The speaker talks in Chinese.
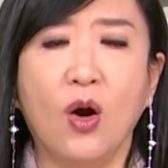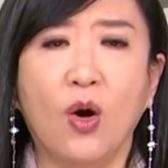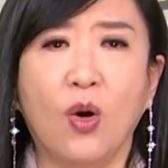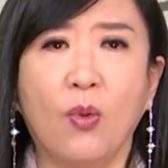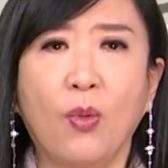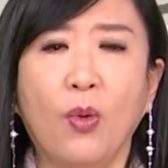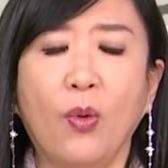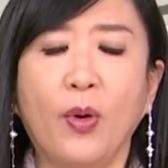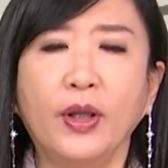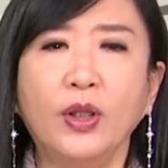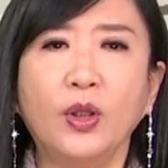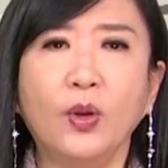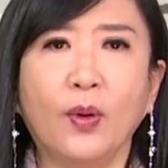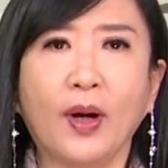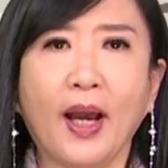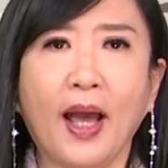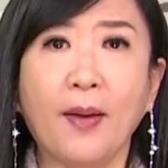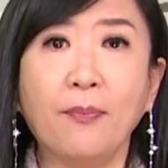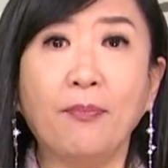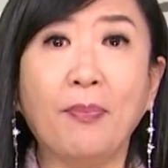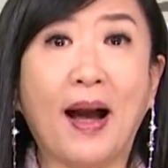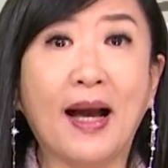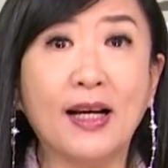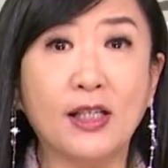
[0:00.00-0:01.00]
我们回头
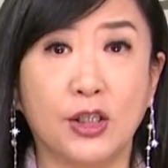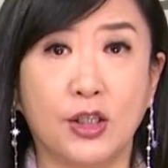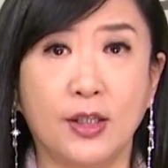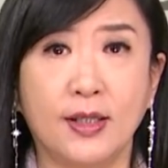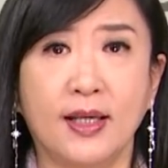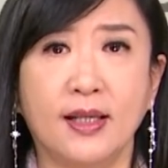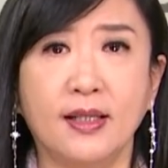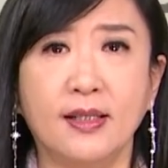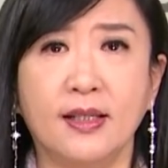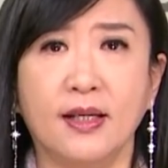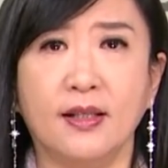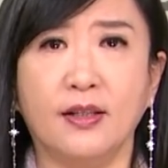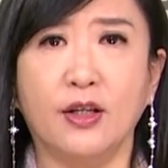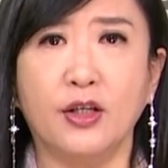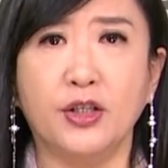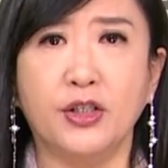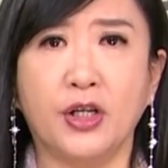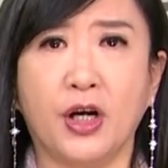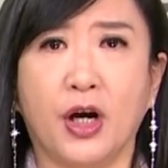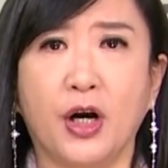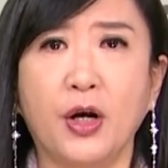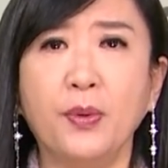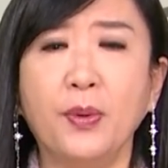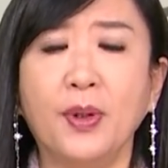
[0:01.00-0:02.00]
看八十年前的
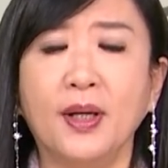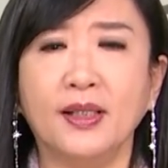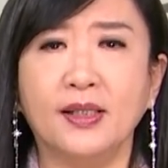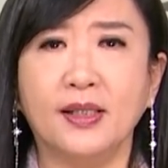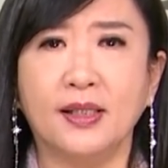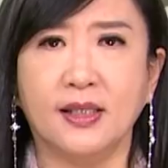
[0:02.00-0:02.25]
十二月